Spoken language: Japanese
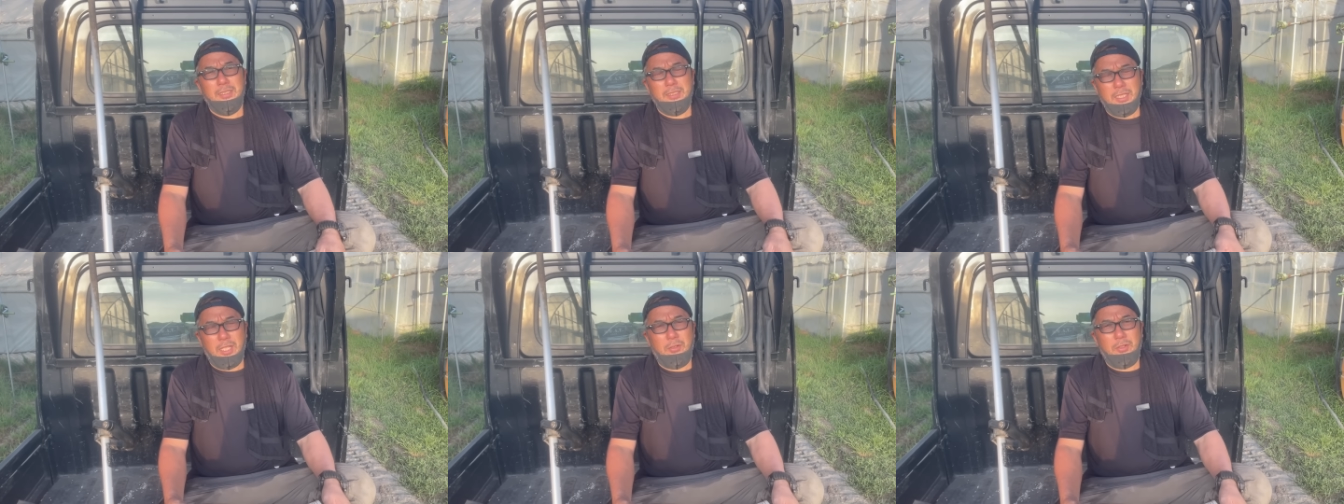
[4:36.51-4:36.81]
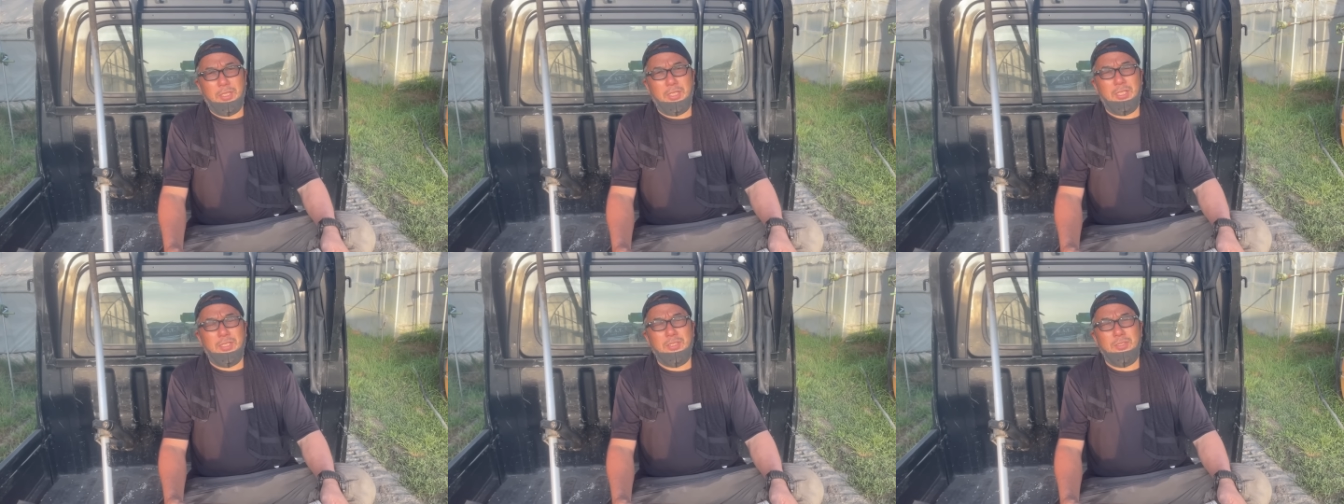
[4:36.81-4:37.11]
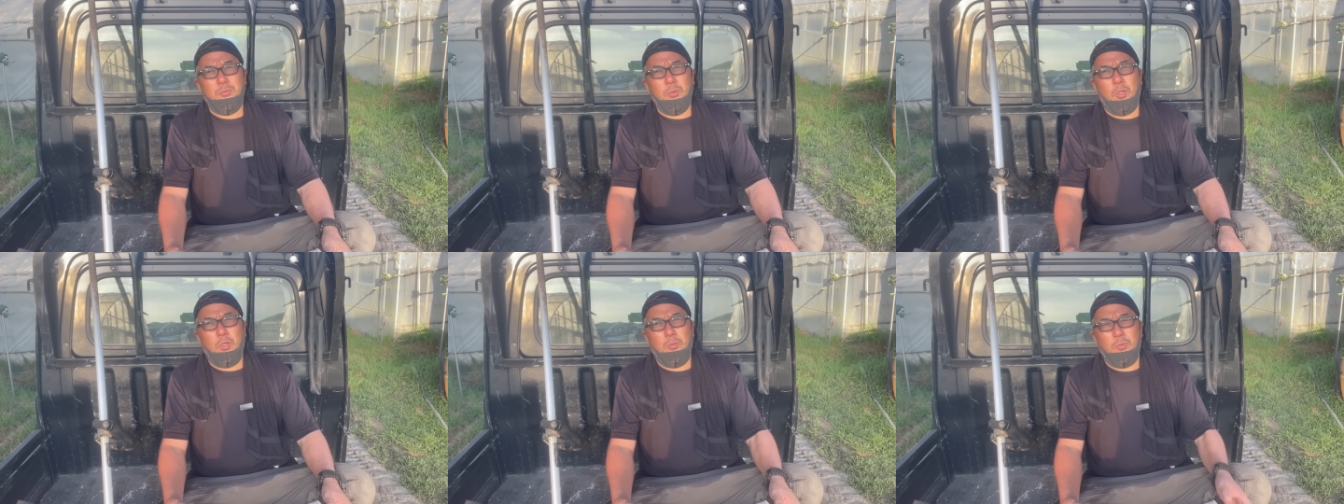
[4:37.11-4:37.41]
じゃあ
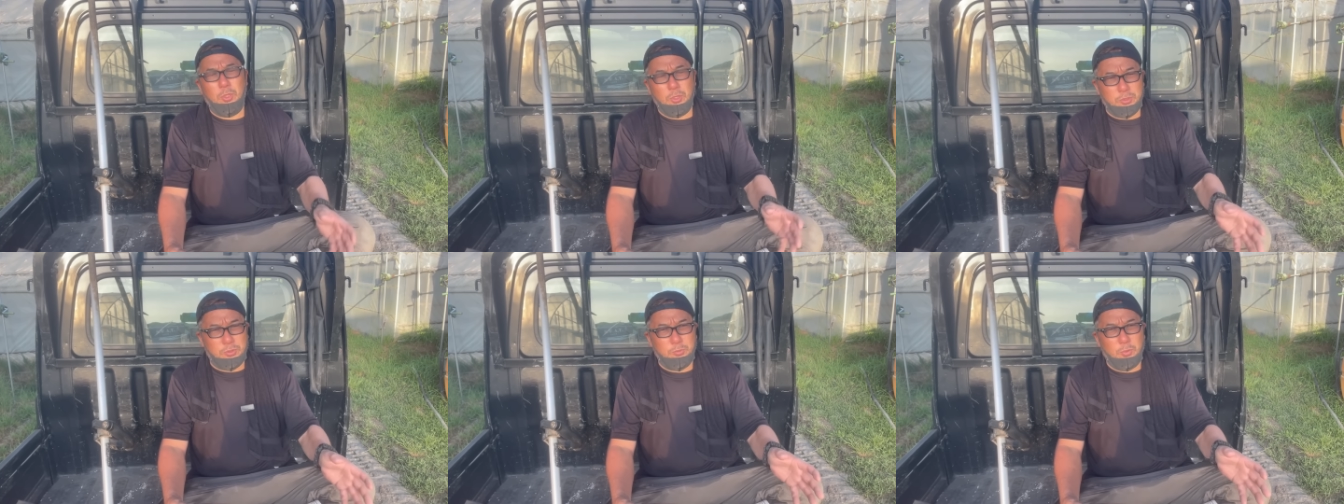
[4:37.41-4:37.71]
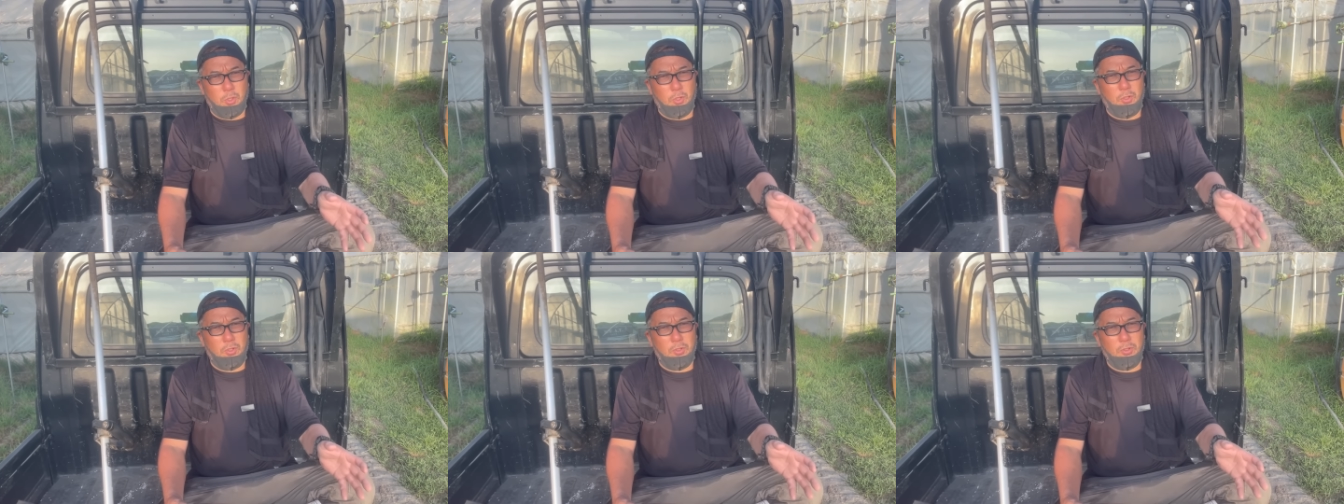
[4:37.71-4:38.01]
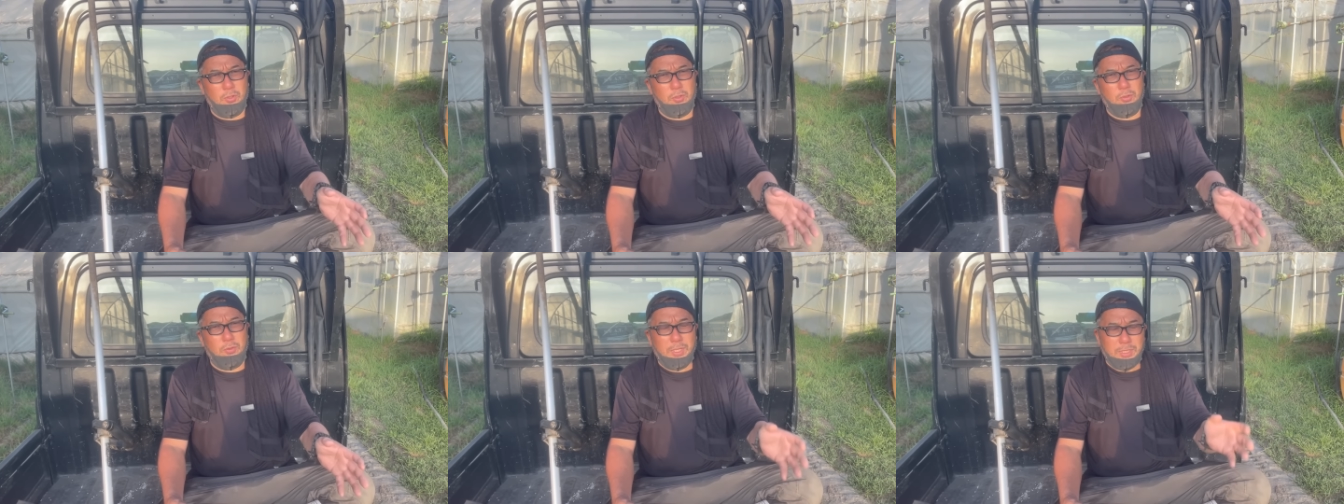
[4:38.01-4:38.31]
私も僕も
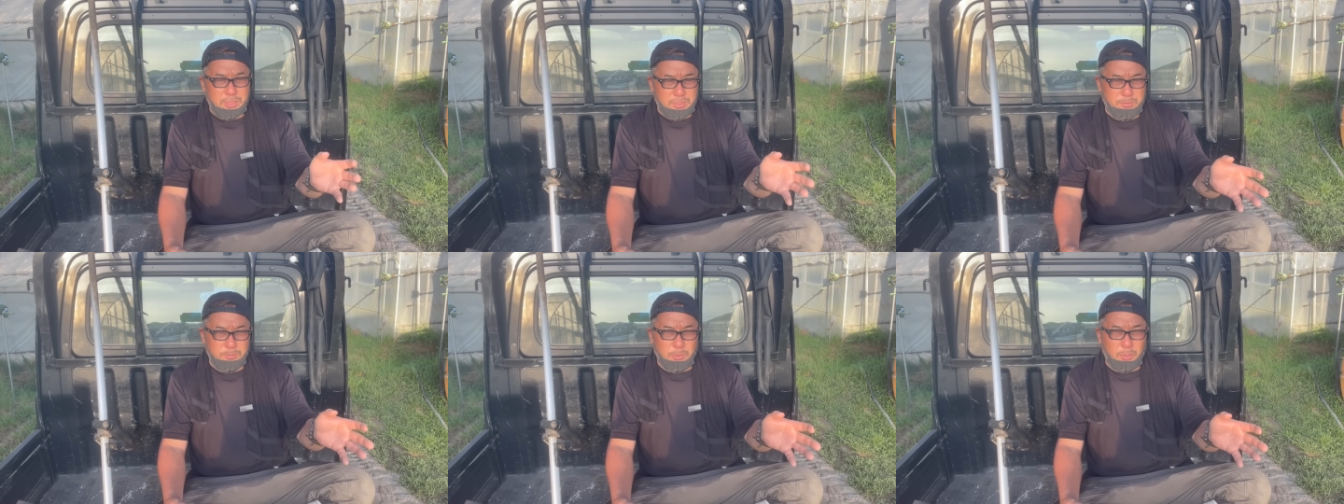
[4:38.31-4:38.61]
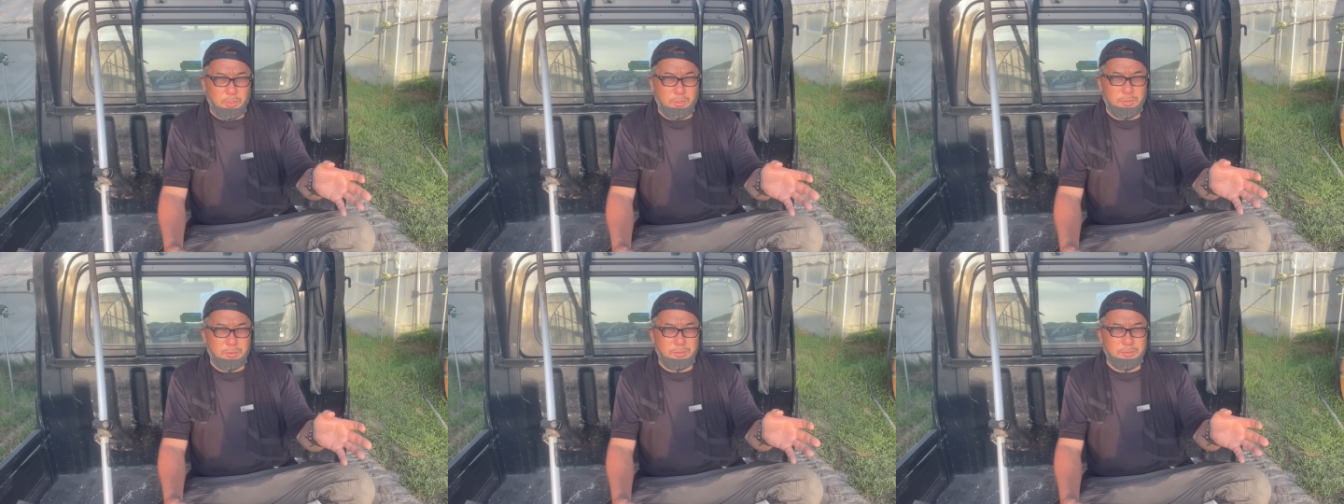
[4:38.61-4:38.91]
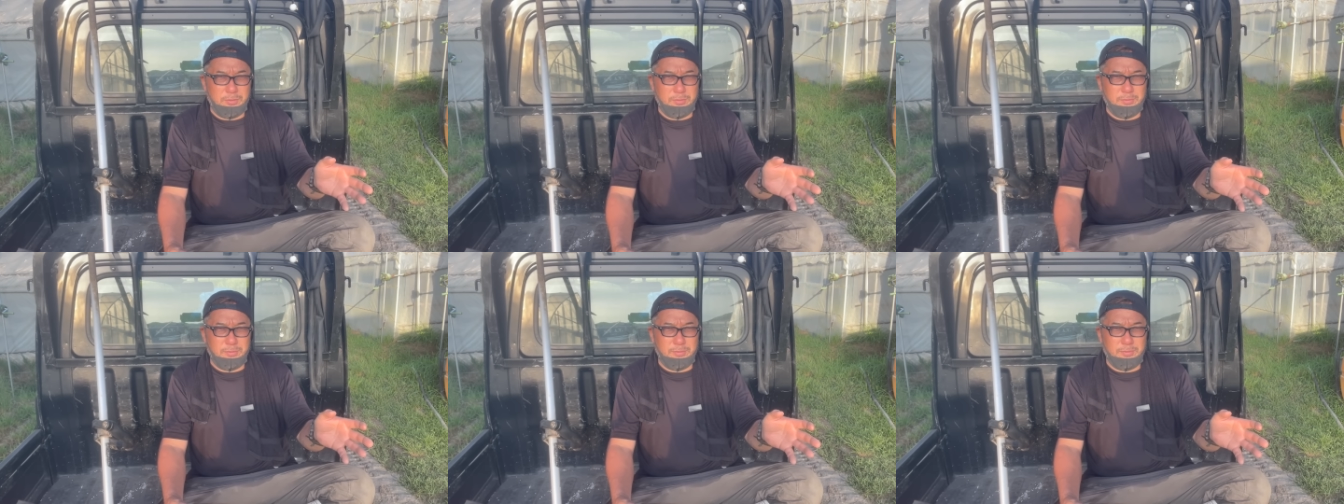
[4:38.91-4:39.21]
わしも
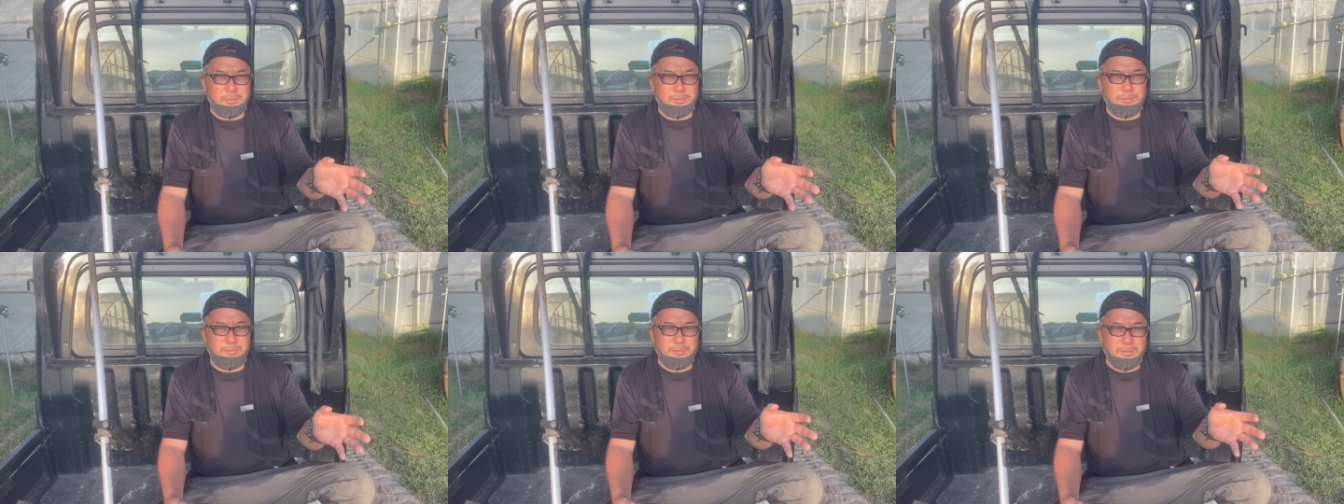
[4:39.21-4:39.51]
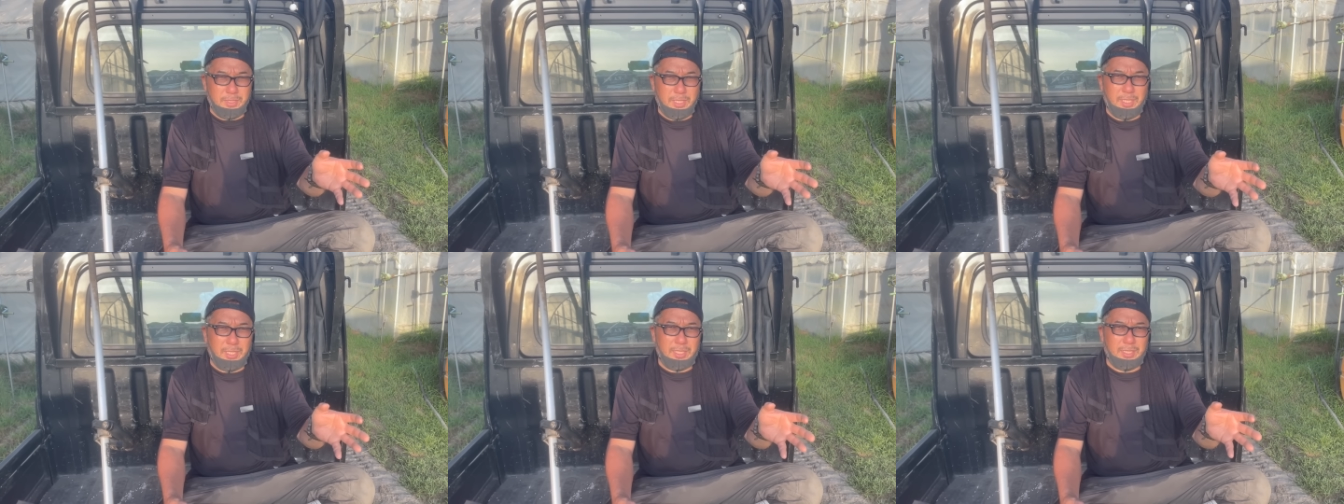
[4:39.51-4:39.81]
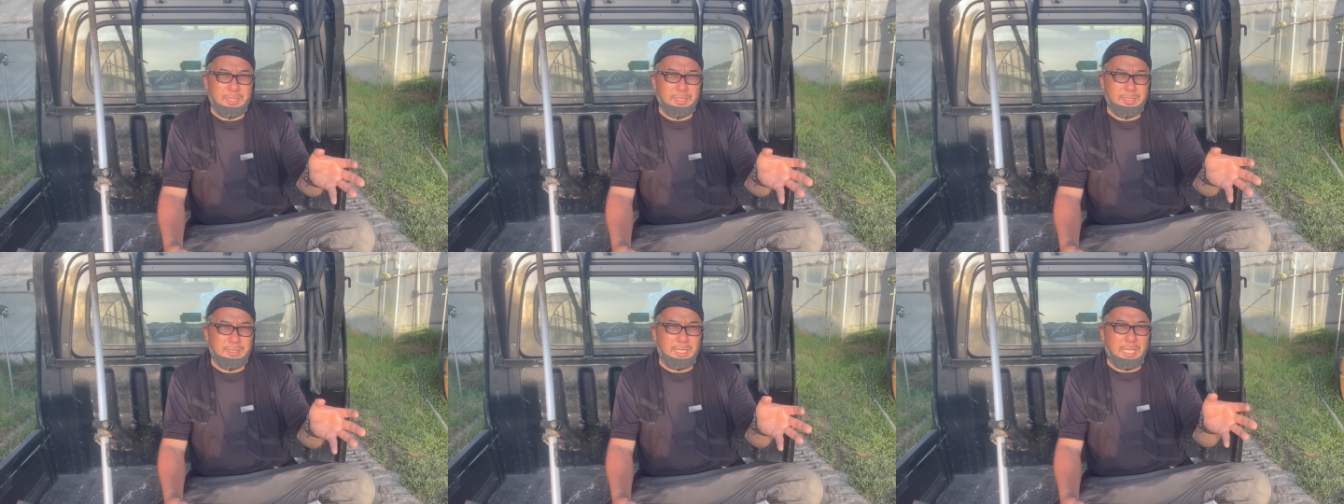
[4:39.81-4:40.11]

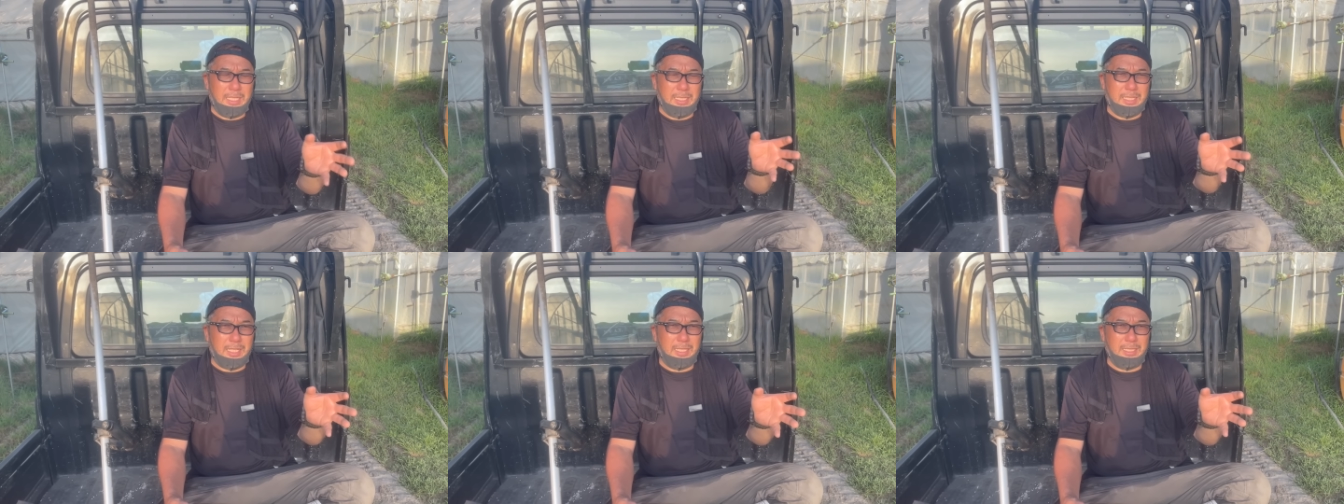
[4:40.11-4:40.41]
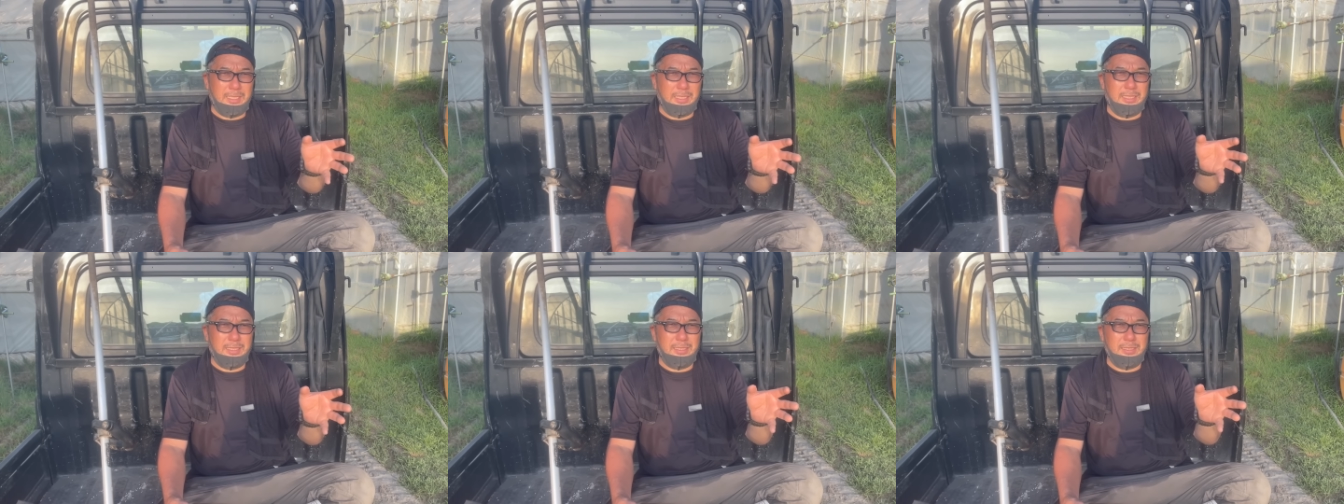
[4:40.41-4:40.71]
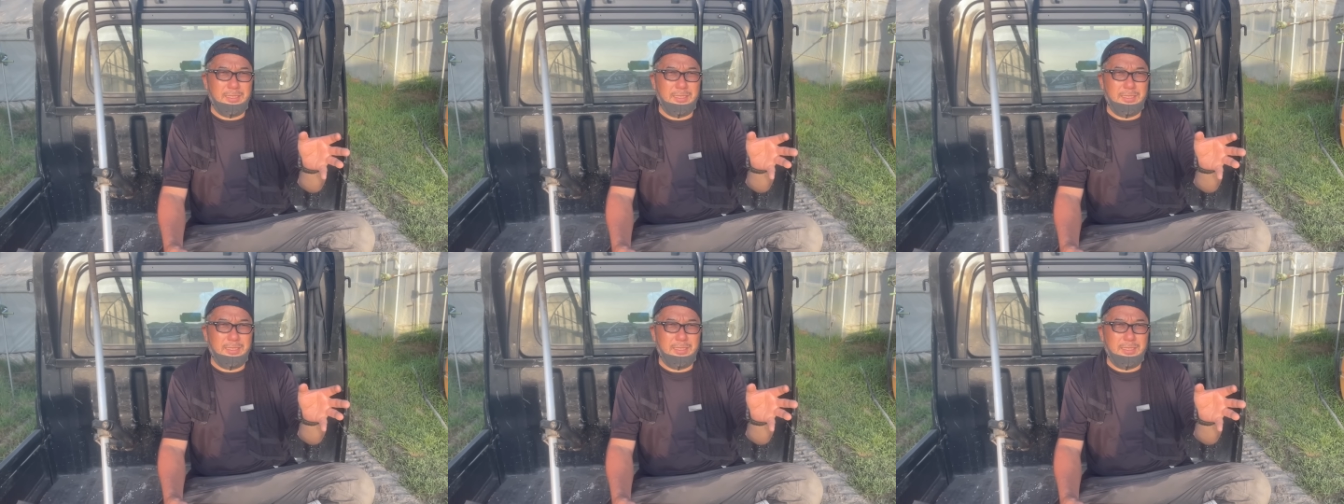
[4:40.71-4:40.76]
ね何か